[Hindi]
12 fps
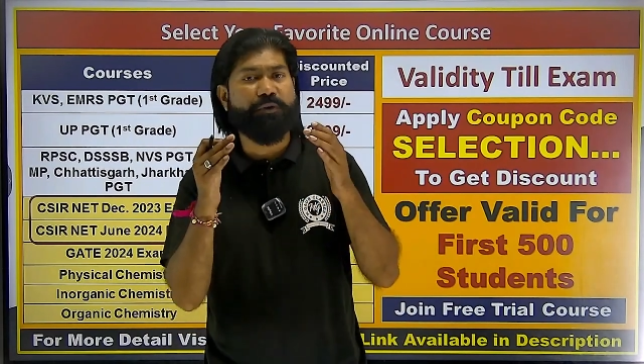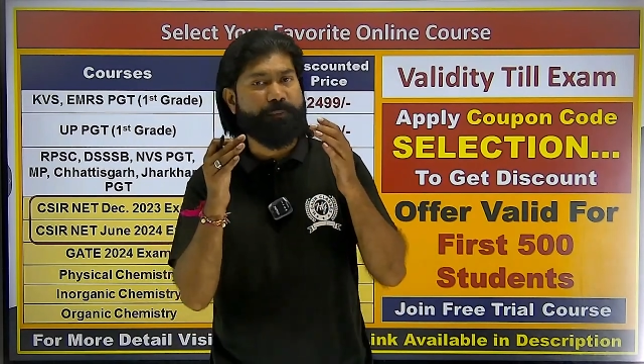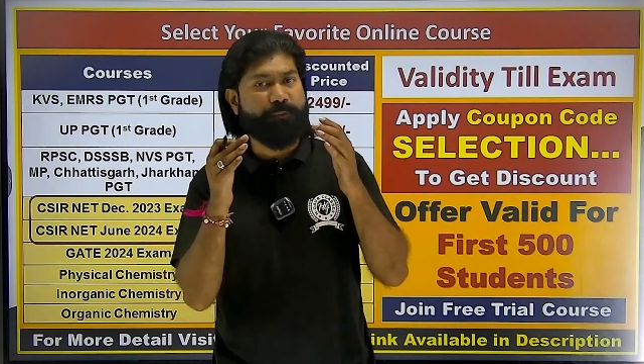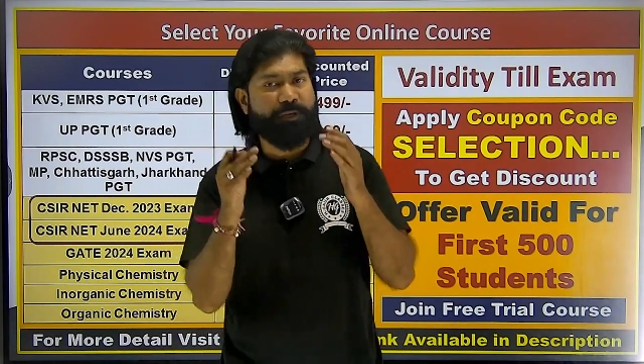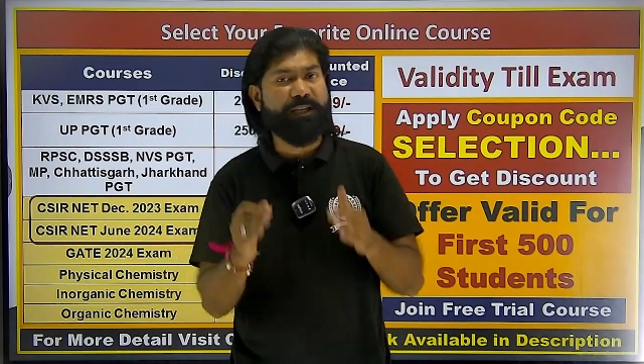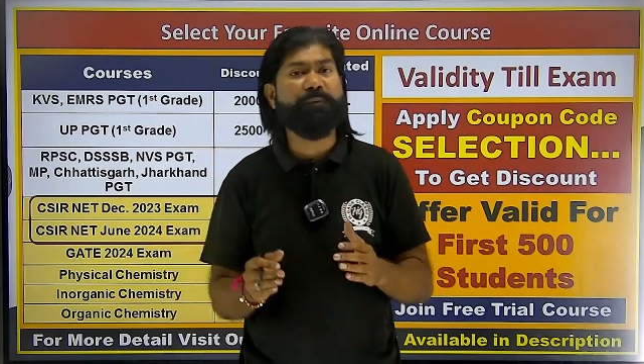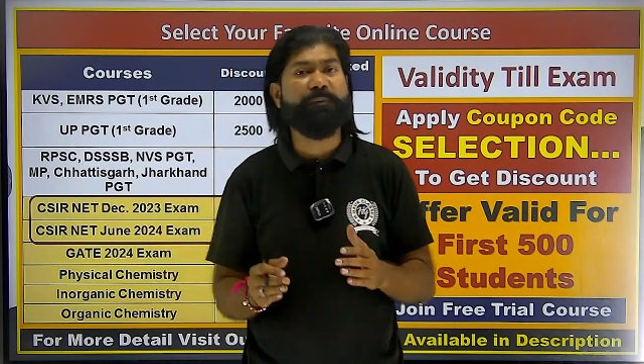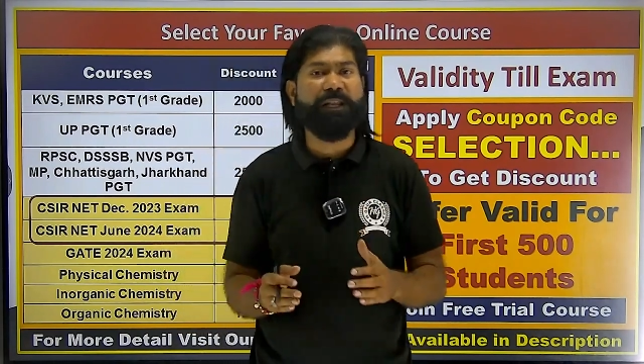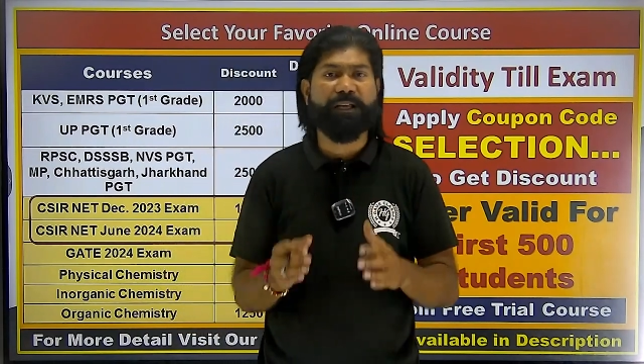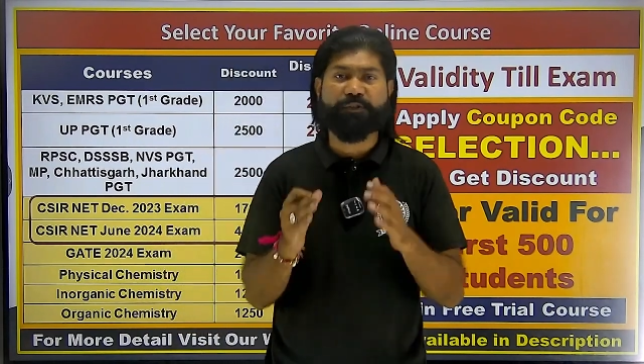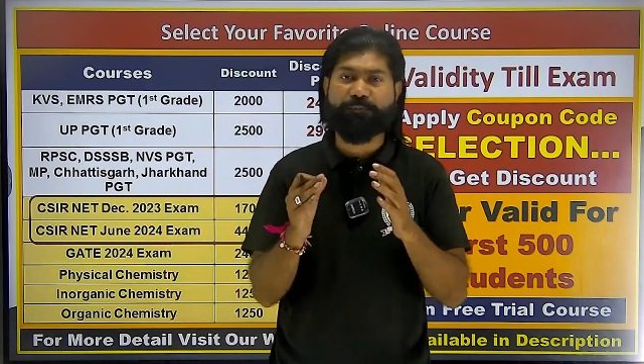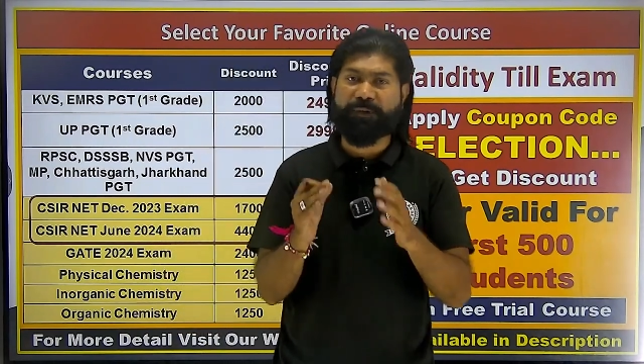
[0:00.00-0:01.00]
आपको लिंक
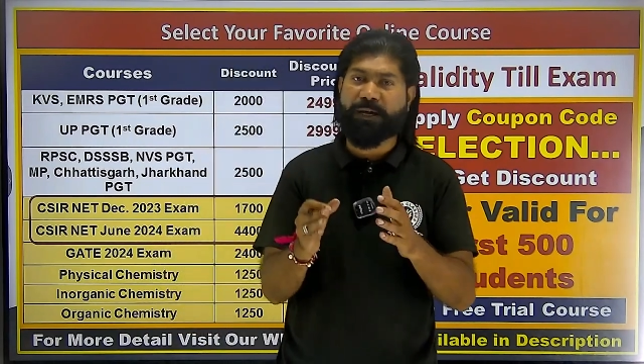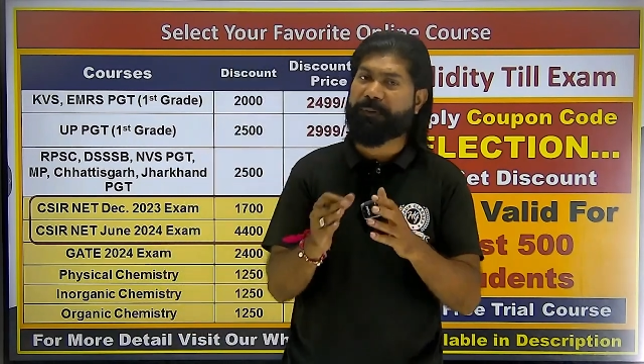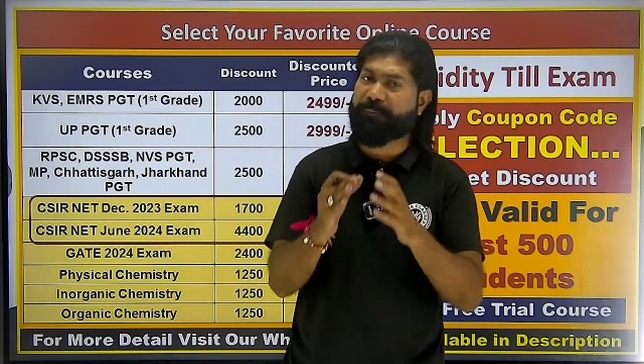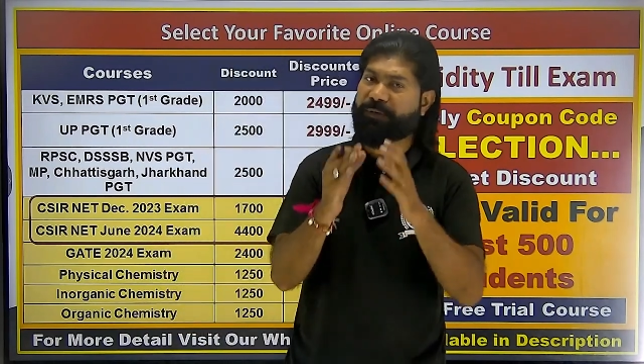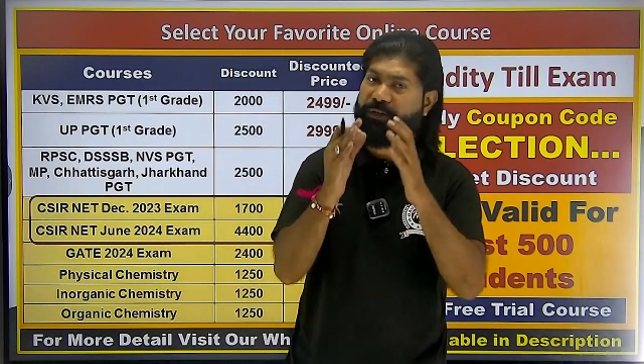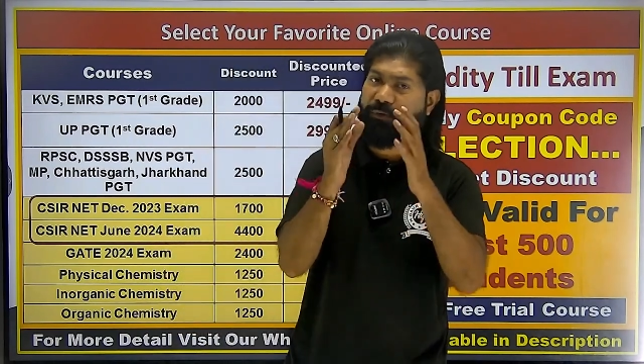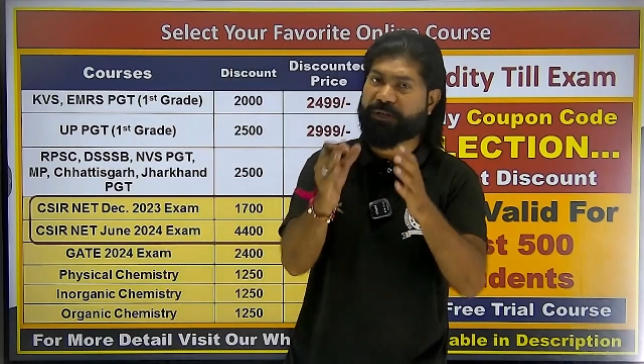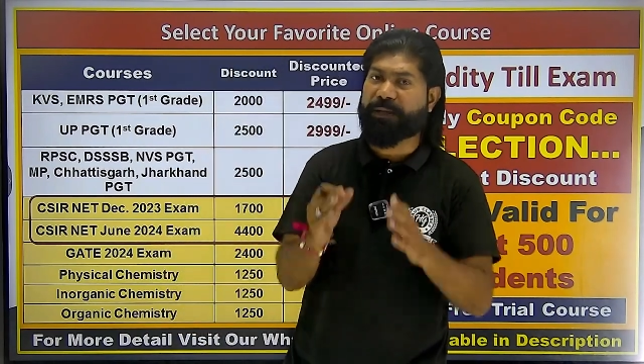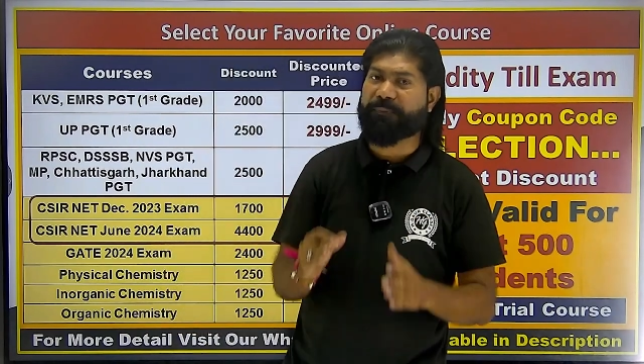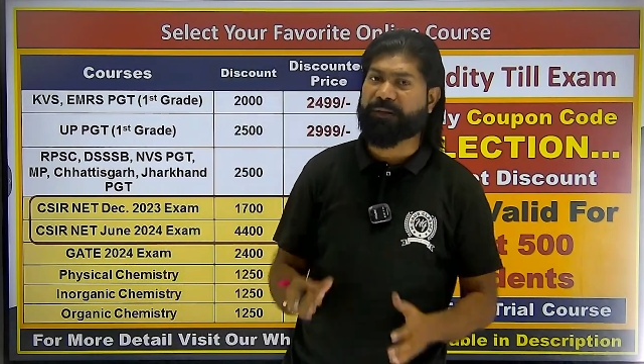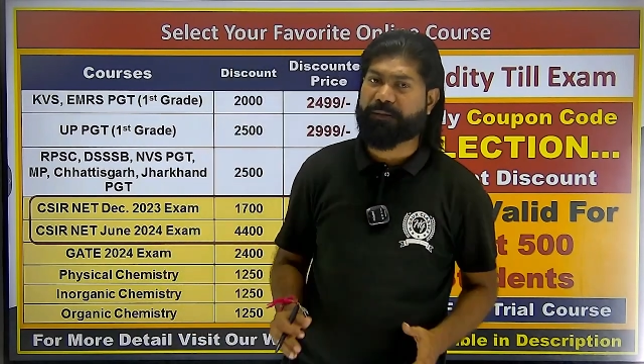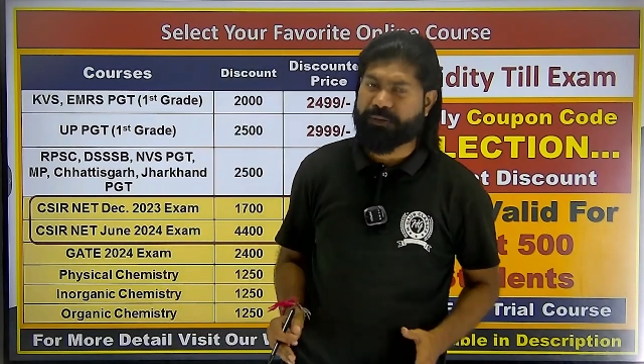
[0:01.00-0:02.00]
मिलेगा उसमें आप अपनी क्यू टाइप
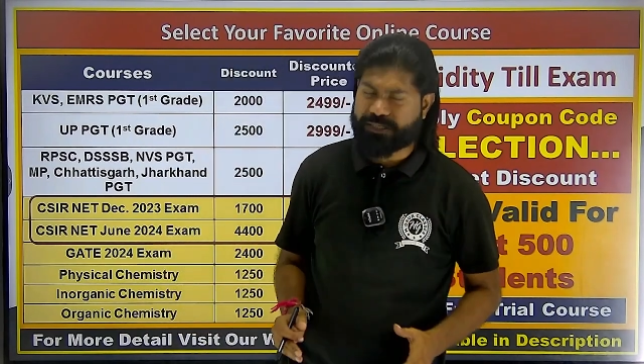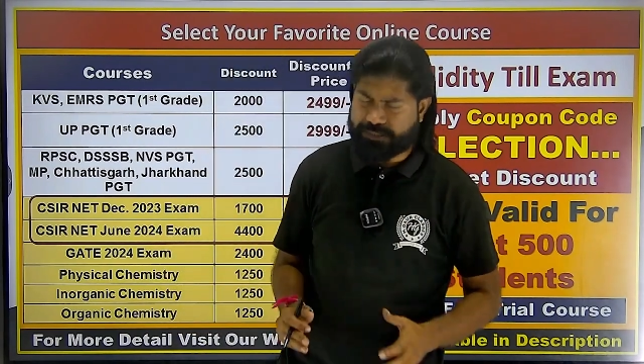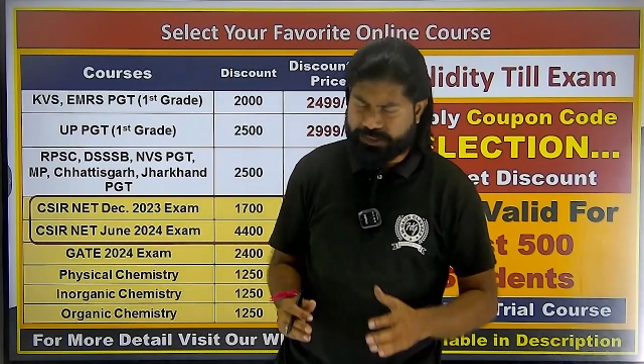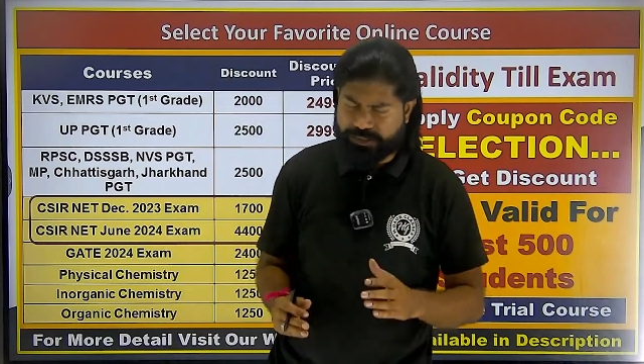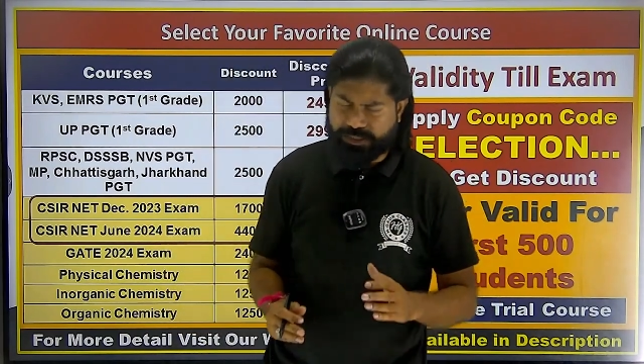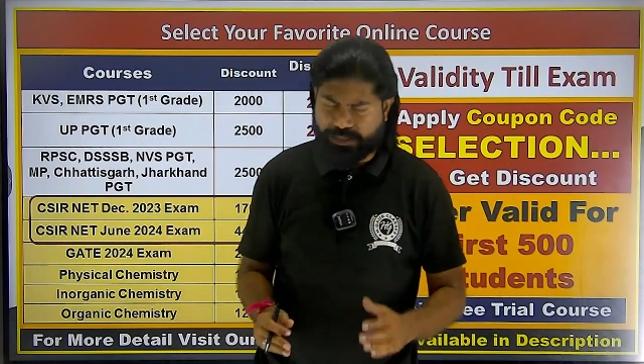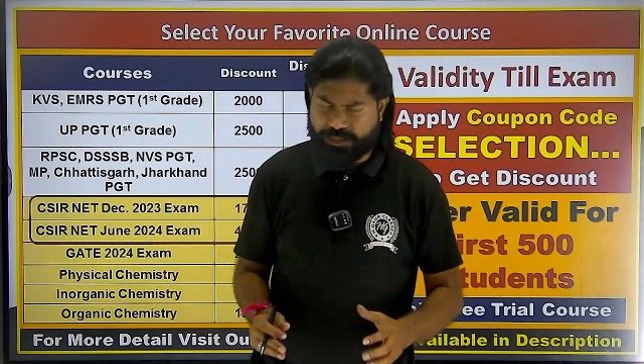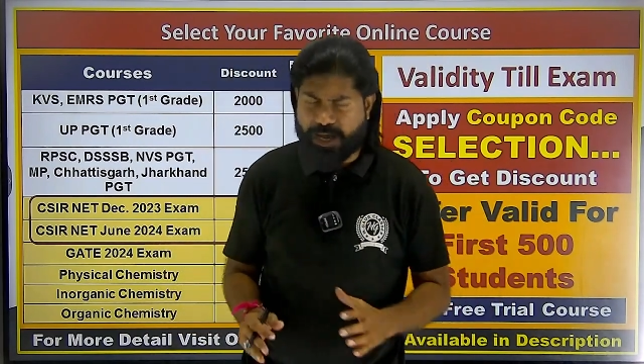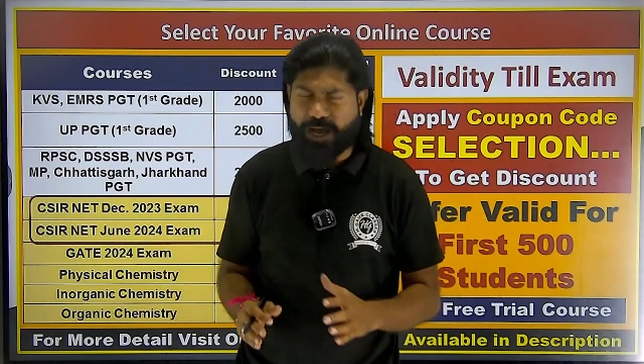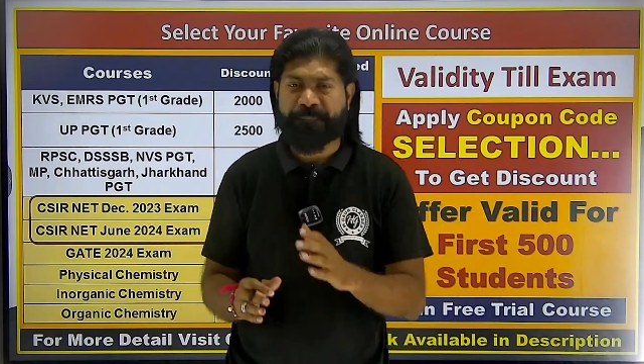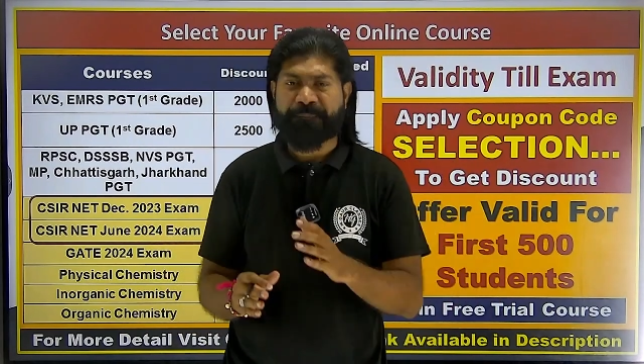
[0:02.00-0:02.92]
करके भेज दीजिएगा